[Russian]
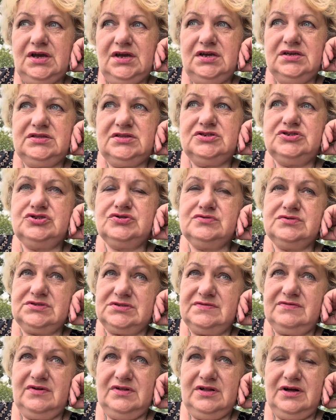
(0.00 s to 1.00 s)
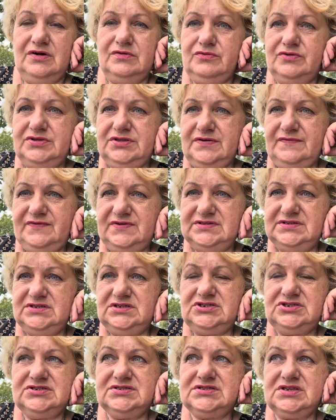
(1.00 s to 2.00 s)
и ты чувствовал какой-то
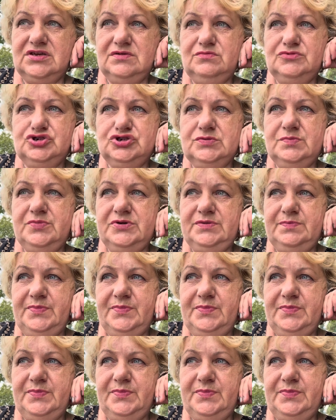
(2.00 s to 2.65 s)
физический, может быть,